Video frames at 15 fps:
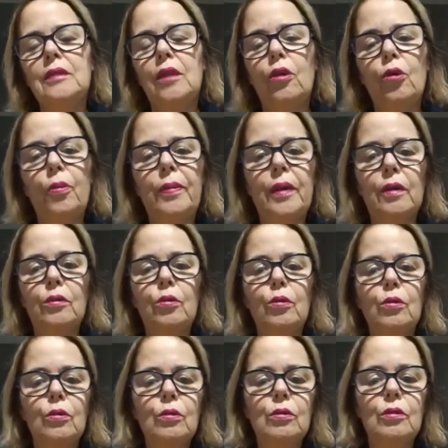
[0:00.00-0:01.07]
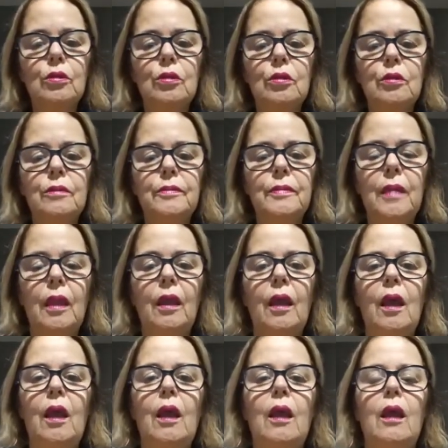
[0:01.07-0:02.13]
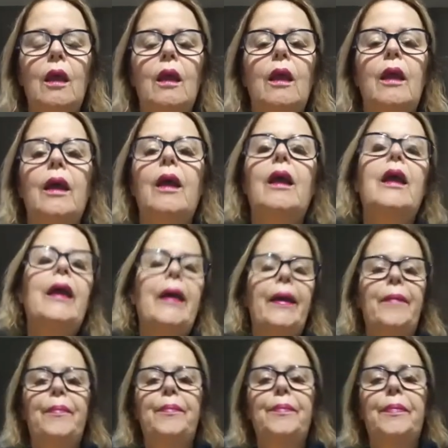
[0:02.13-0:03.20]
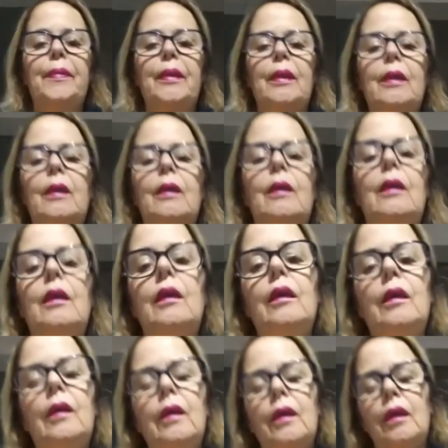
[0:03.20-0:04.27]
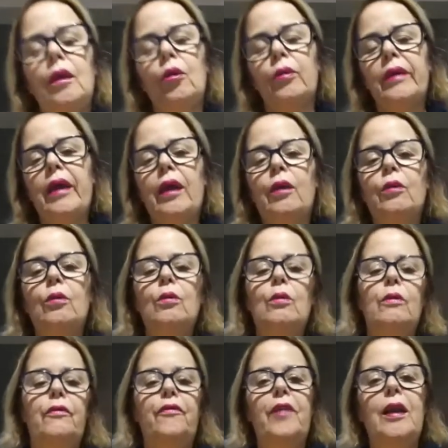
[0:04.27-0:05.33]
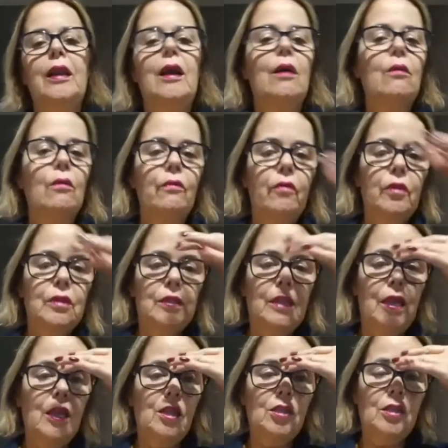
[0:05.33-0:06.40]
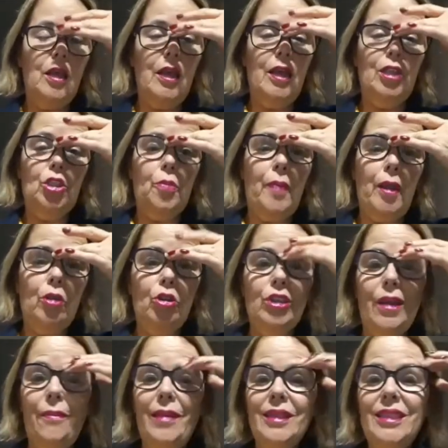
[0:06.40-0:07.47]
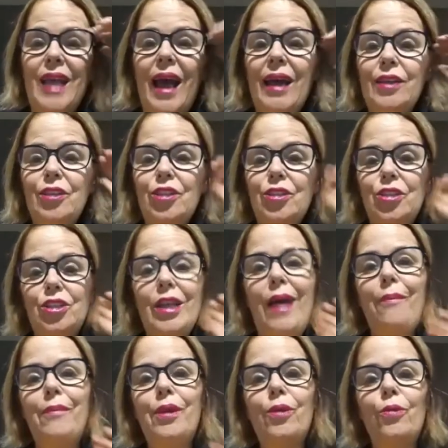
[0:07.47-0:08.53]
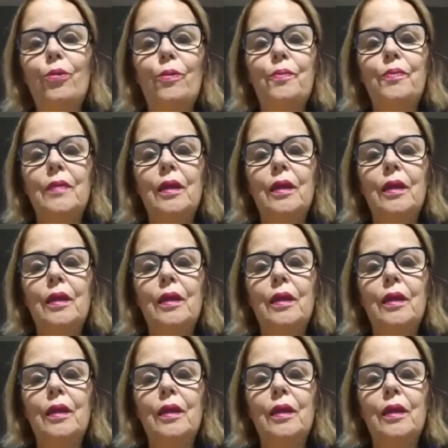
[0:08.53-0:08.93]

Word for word: Senhor para todos. É, eu quero falar com vocês a respeito de amizade, de amigo.